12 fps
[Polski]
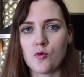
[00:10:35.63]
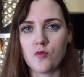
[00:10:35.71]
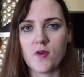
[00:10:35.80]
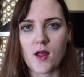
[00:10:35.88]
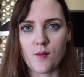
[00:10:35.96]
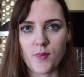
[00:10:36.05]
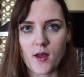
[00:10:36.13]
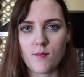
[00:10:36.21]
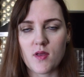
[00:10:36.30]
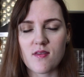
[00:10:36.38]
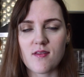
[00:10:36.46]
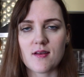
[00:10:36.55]

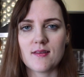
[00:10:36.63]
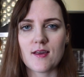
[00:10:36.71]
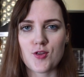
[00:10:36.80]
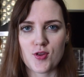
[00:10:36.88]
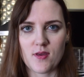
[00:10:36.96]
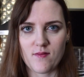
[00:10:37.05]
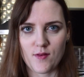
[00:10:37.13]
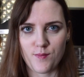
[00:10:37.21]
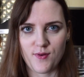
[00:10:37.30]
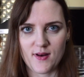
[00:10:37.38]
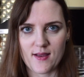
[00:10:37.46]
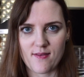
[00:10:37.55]
uwielbiam i serdecznie Wam
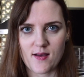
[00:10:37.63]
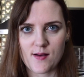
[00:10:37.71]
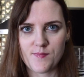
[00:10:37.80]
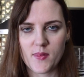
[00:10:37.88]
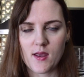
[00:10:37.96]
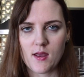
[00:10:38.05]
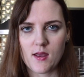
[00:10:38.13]
polecam.